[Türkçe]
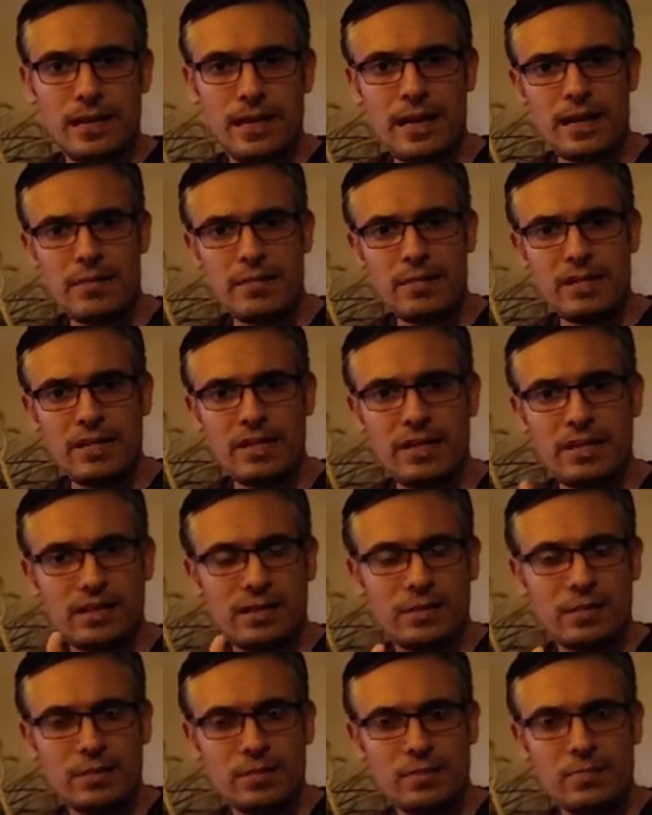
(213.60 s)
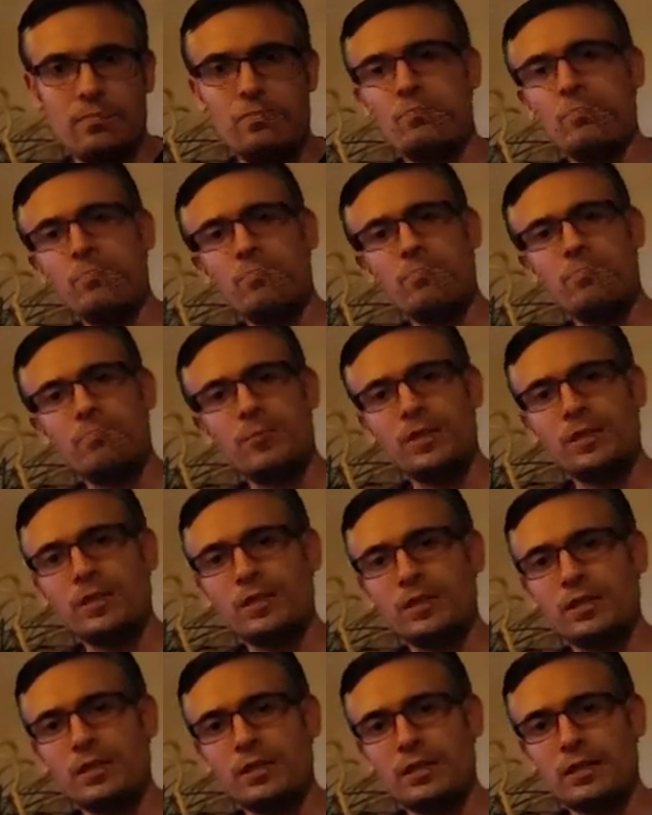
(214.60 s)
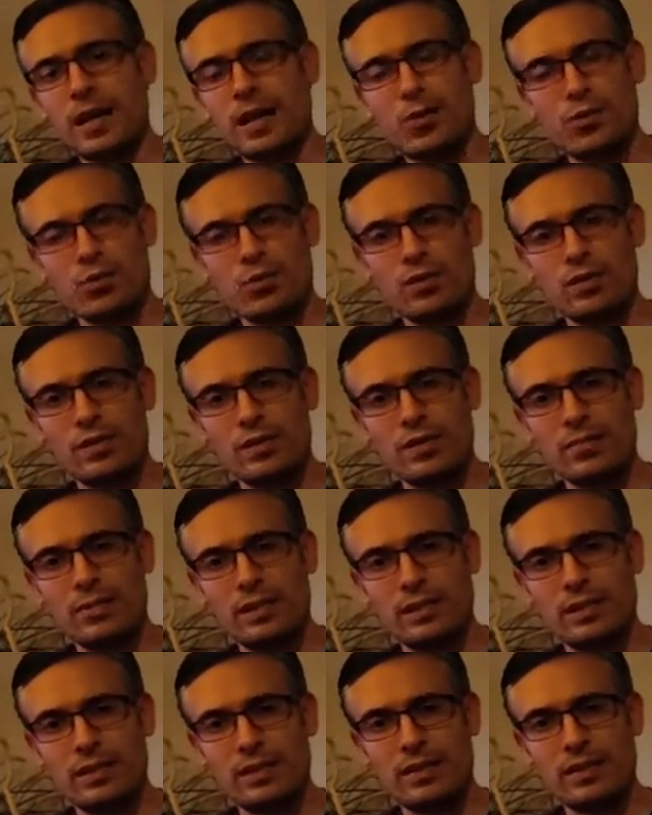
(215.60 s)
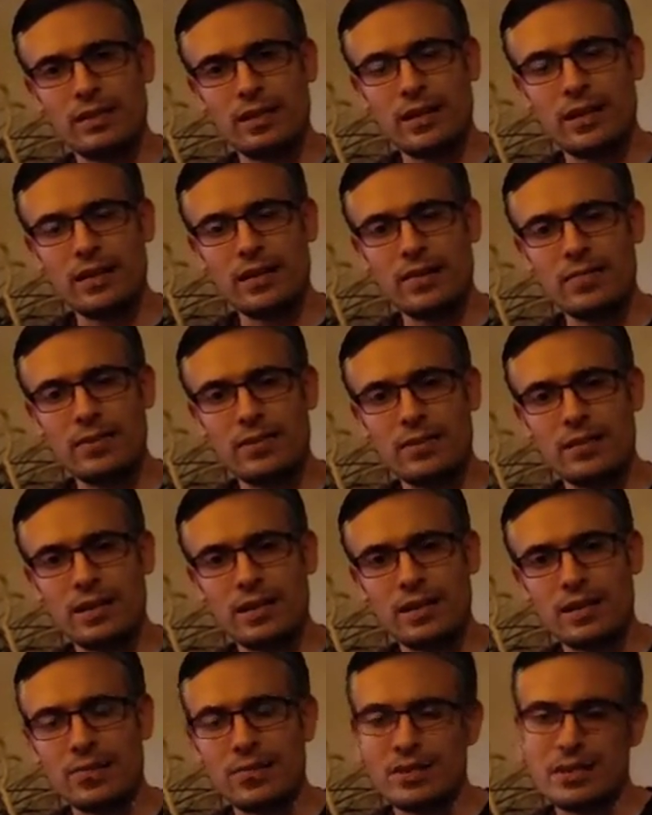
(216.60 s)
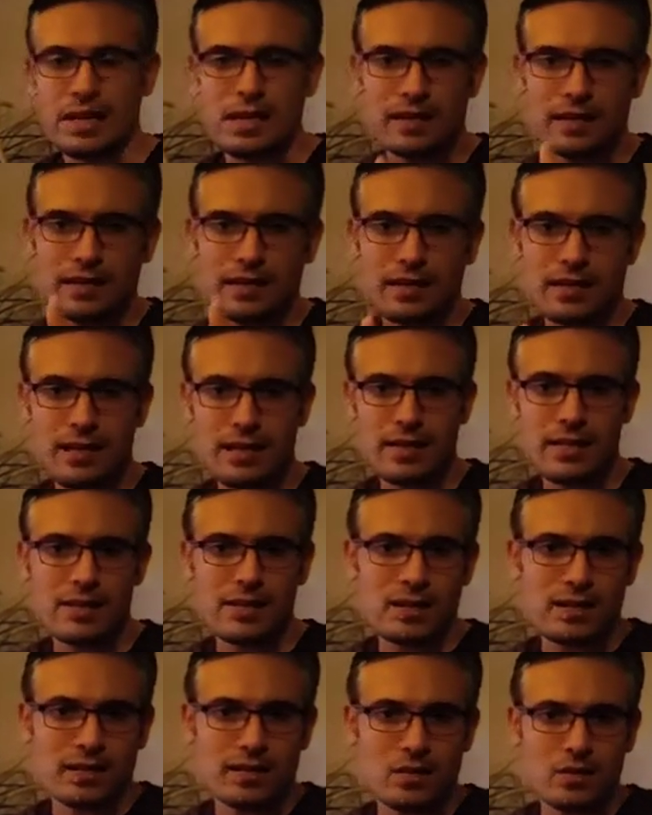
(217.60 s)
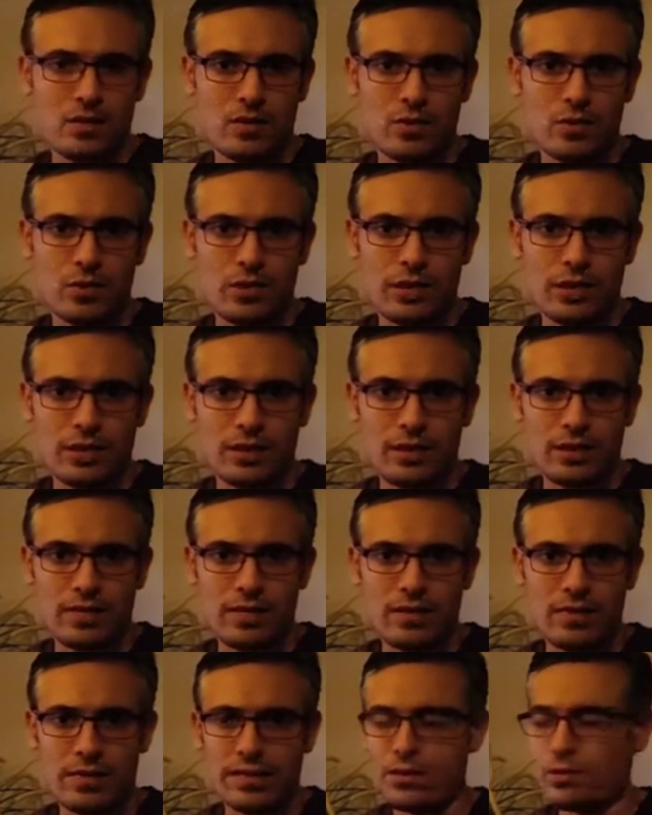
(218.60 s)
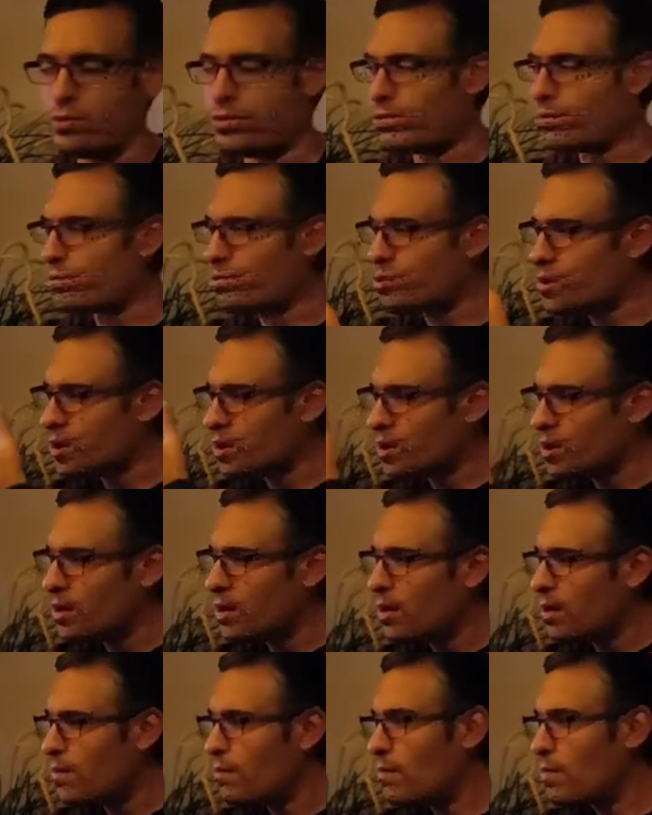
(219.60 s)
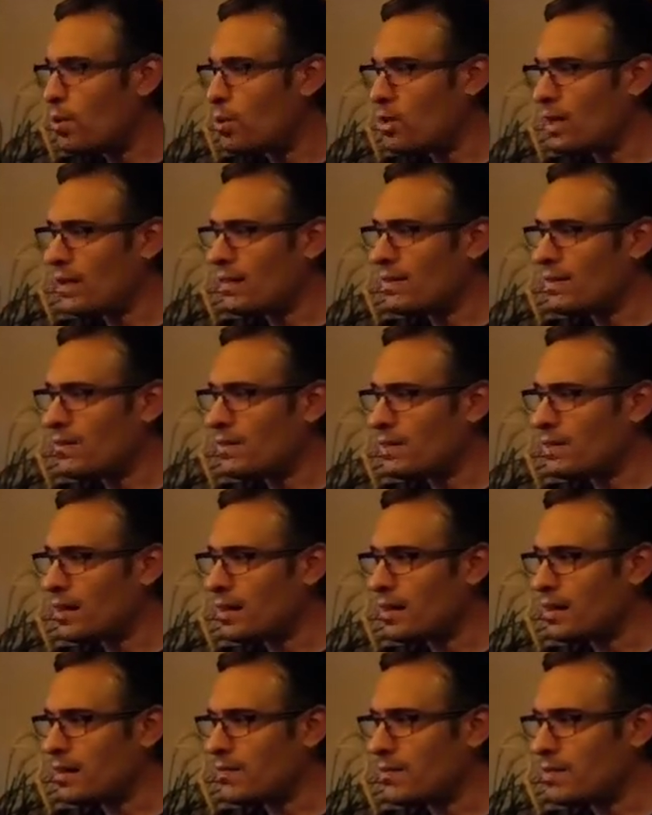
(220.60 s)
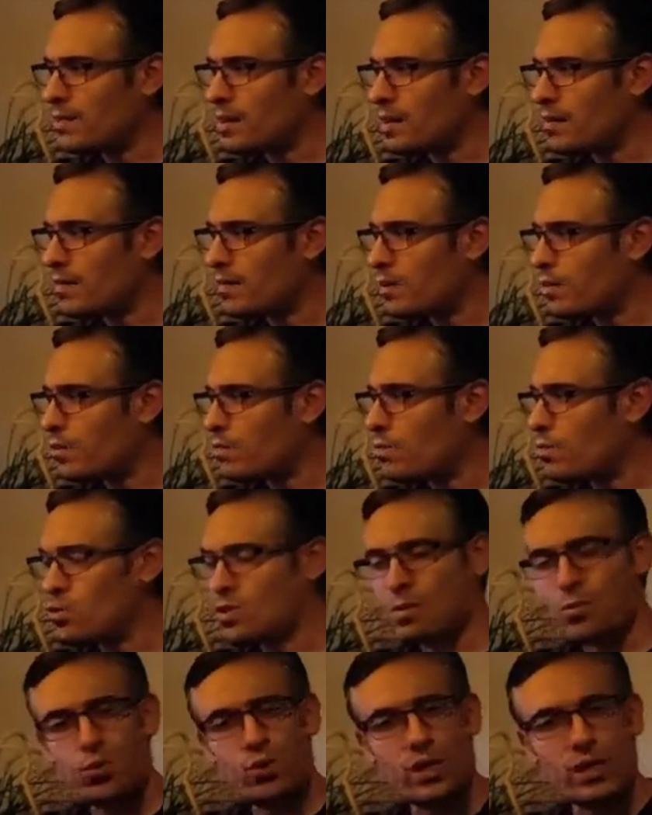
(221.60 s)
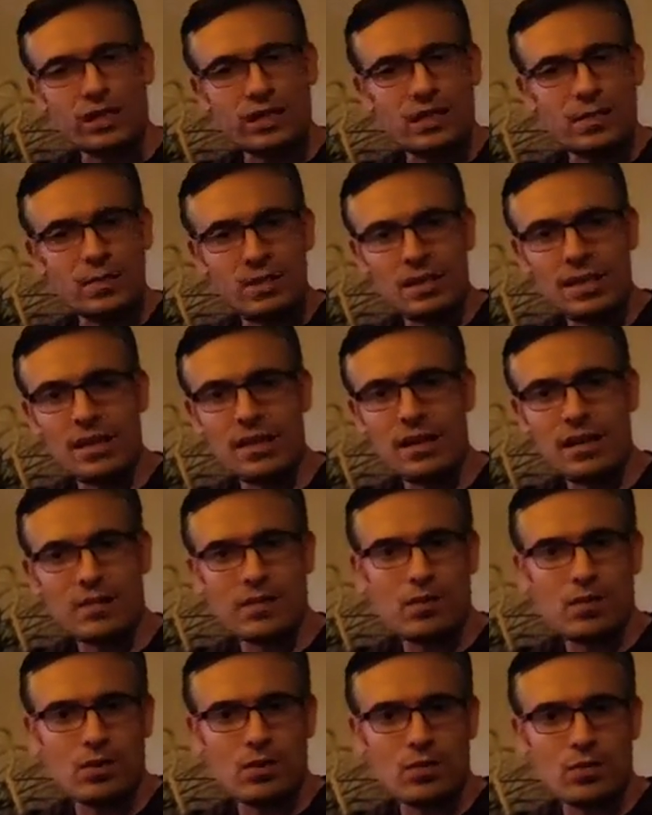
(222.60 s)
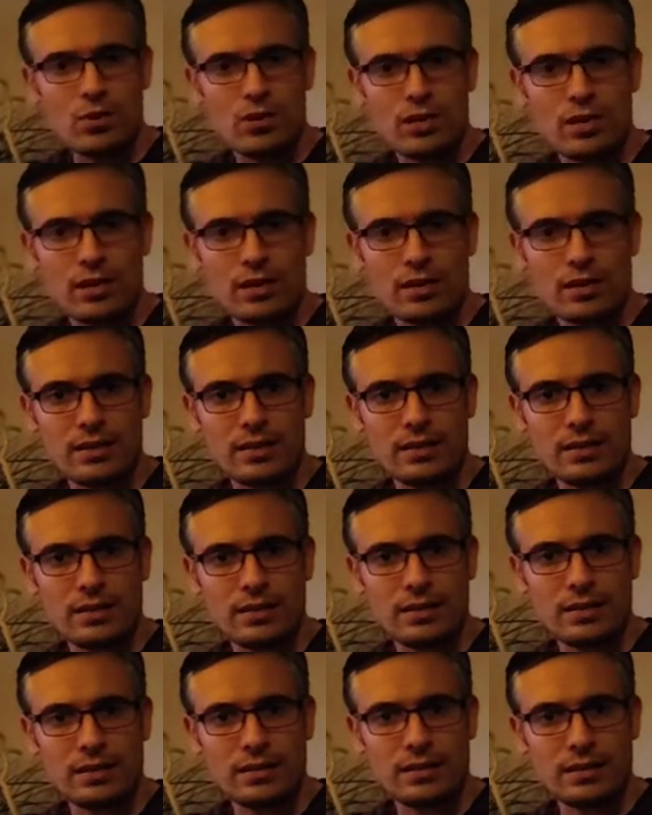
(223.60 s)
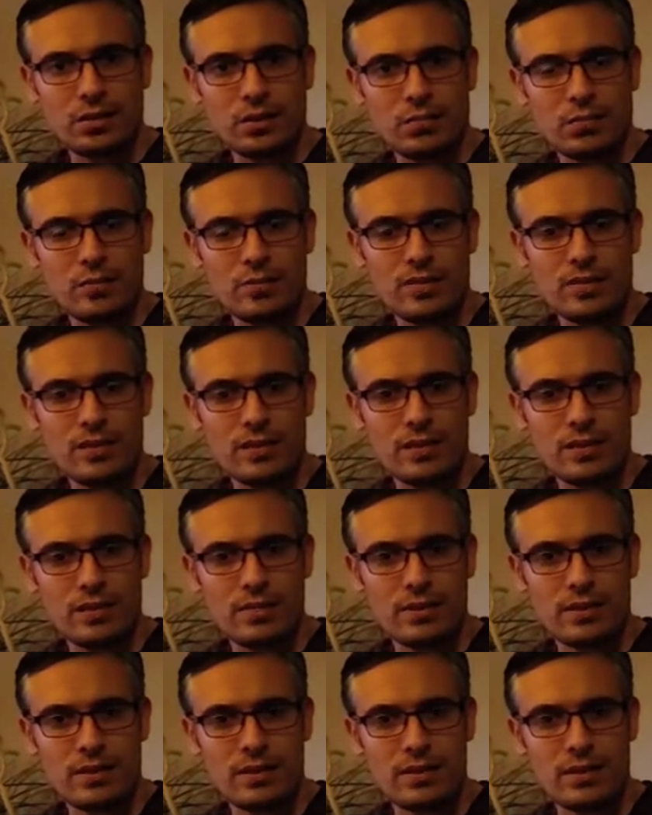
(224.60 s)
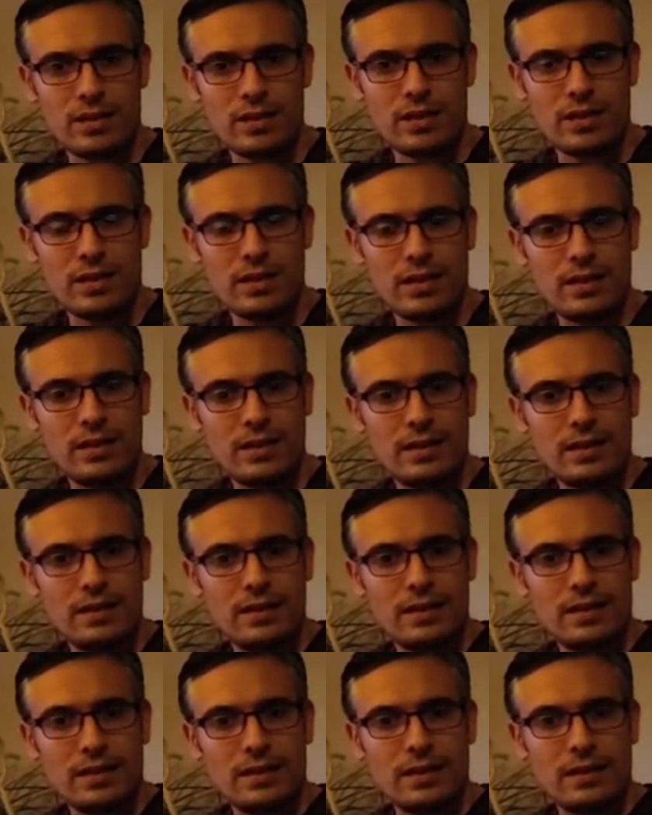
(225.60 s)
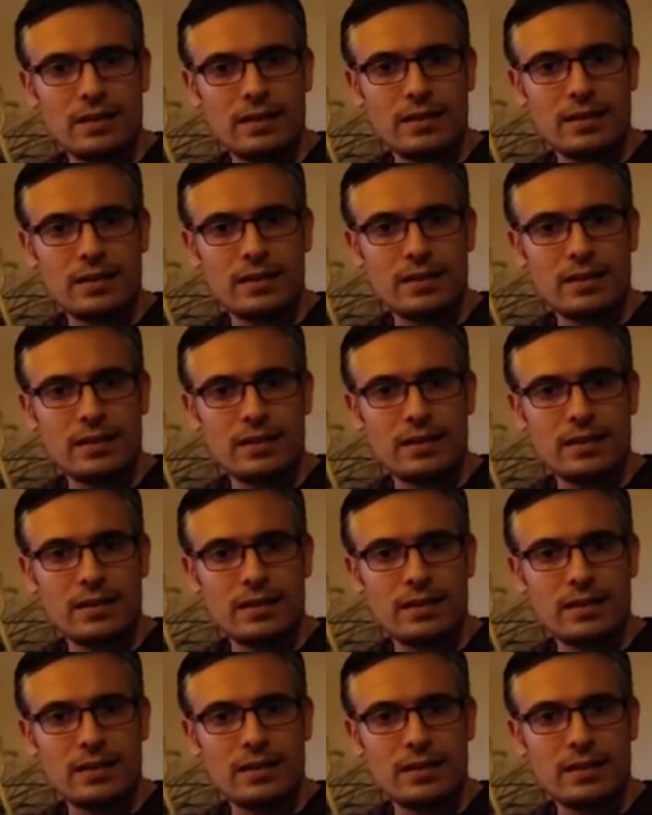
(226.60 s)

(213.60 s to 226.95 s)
en minik e, yavruları, balıkları aldığımız tankımızı artık Karides Akvaryumu olarak devam ettiriyoruz. Boylandırma tankımız, akvaryumumuz da bu şekilde bitkili akvaryum olarak e, hobimize hizmet edecek. E,